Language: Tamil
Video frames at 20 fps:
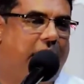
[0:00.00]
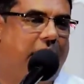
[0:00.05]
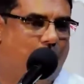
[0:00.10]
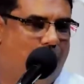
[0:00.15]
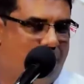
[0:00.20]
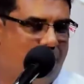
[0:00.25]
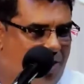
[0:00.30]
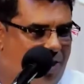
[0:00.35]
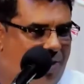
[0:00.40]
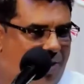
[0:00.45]
வேற
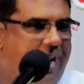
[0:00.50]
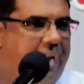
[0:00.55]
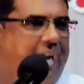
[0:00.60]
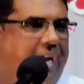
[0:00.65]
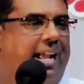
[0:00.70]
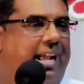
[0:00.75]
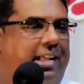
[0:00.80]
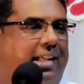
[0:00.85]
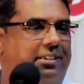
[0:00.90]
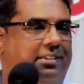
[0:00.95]
ஒண்ணுமே
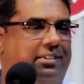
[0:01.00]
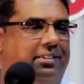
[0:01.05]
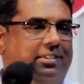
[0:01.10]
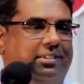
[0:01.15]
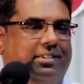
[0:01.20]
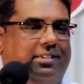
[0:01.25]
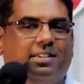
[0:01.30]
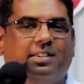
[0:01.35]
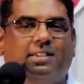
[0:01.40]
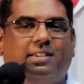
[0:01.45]
கிடையாது
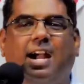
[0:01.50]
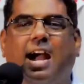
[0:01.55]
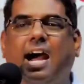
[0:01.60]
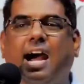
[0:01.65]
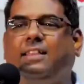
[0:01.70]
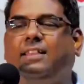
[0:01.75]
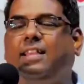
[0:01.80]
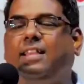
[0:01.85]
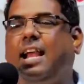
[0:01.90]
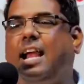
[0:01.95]

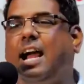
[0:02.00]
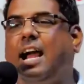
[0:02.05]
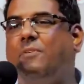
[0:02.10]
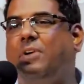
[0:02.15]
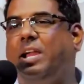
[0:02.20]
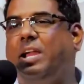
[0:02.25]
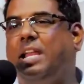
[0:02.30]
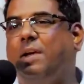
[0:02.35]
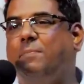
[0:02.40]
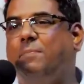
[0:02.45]
காத்துல
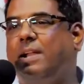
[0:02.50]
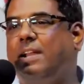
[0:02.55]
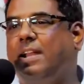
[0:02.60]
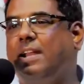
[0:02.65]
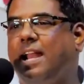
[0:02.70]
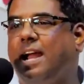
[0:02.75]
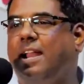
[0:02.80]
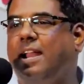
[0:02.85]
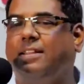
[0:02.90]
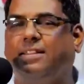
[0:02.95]
அவன் என்ன
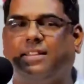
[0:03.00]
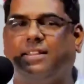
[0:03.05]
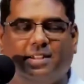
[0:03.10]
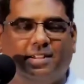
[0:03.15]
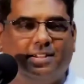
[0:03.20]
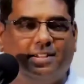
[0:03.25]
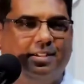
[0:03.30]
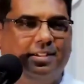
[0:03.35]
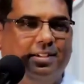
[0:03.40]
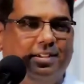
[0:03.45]
பண்றான் அடுத்து
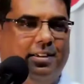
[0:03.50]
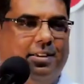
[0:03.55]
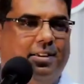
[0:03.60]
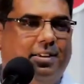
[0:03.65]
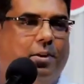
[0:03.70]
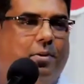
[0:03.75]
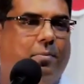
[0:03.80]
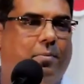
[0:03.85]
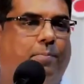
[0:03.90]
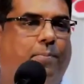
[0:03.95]

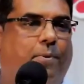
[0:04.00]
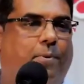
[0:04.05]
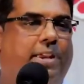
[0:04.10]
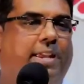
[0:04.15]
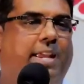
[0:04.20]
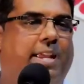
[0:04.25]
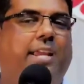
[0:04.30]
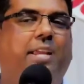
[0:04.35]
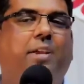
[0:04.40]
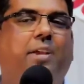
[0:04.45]

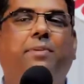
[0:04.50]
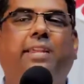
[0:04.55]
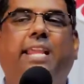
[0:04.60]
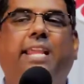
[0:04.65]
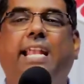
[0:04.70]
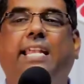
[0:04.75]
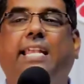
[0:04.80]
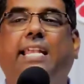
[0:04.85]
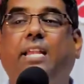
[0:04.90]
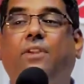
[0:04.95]
பொய்யையும்
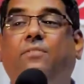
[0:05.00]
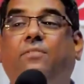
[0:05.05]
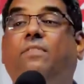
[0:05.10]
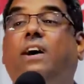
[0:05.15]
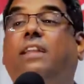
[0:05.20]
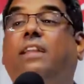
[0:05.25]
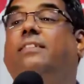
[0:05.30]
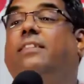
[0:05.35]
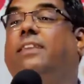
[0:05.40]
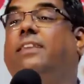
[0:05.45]
கேட்டையும்
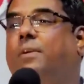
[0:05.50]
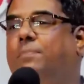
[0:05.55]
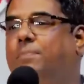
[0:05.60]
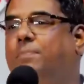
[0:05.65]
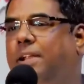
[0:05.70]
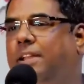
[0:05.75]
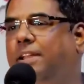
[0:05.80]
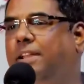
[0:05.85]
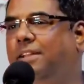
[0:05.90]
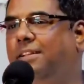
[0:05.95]
வர்த்திக்க
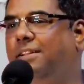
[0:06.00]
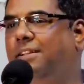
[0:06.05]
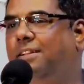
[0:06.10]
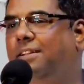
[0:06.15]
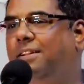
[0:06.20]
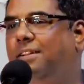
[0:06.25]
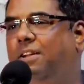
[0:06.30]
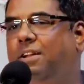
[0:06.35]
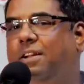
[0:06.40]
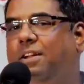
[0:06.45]
பண்ணி
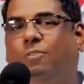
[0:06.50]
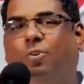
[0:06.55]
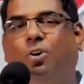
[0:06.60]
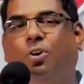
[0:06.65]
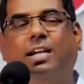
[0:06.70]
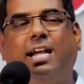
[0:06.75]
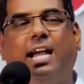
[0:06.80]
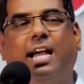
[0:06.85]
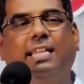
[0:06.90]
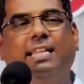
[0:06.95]

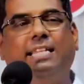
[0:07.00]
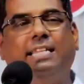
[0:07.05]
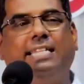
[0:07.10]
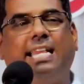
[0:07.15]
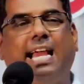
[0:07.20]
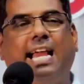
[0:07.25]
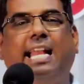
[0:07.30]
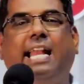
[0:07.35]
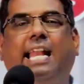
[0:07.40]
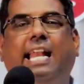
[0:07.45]
உட்காந்து
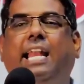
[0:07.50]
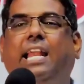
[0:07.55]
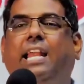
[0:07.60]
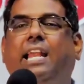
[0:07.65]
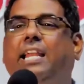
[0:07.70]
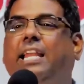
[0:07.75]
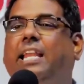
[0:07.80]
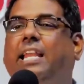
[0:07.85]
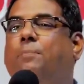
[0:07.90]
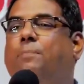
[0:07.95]

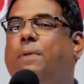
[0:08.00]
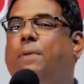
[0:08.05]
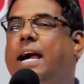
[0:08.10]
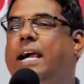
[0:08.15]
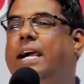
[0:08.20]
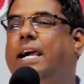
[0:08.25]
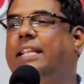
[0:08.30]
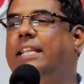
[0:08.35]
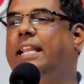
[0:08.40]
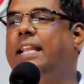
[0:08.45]
சேனல்லையே நீங்க
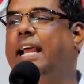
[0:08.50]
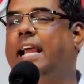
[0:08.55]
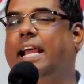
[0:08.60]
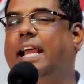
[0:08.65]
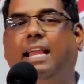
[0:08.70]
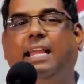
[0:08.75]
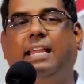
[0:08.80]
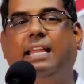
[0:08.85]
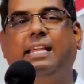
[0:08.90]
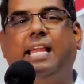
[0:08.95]
பாக்குறதுல
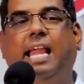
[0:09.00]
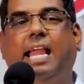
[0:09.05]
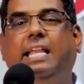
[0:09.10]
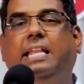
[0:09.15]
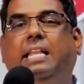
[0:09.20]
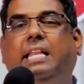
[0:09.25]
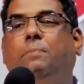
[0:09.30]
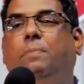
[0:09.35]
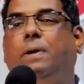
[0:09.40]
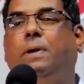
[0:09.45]

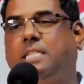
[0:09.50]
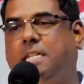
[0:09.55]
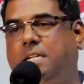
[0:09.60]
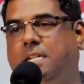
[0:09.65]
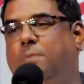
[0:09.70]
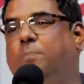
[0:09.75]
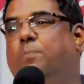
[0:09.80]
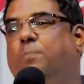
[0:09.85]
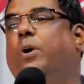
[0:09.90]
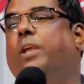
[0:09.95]
எயிட்டி
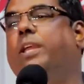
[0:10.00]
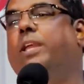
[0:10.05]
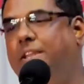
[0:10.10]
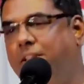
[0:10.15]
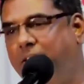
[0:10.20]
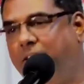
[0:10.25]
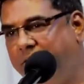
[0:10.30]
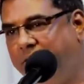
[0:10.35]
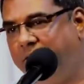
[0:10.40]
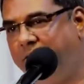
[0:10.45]
பர்சன்ட் பொய்
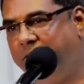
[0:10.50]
